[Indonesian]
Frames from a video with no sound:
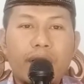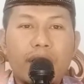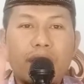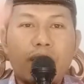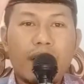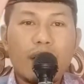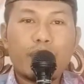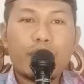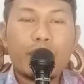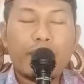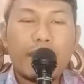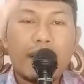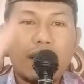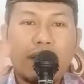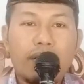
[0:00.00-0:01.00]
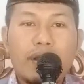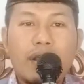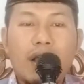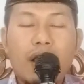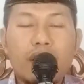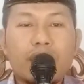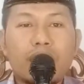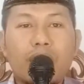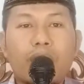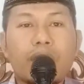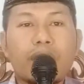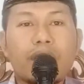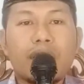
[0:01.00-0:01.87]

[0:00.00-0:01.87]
orang-orang beriman ahli, ahli tauhid,